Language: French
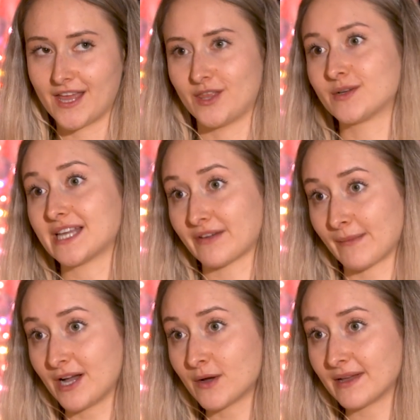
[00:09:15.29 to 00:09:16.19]
Donc, ça a
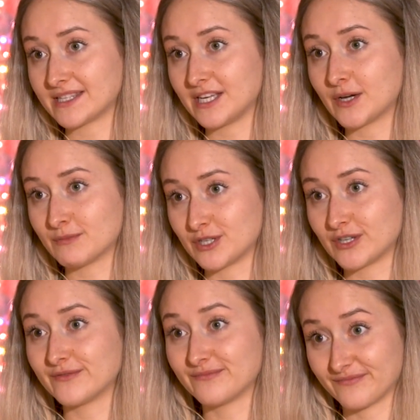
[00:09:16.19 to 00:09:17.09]
vraiment commencé comme
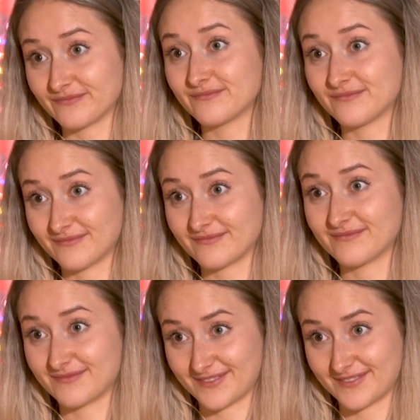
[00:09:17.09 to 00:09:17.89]
ça. moi aussi, ça a commencé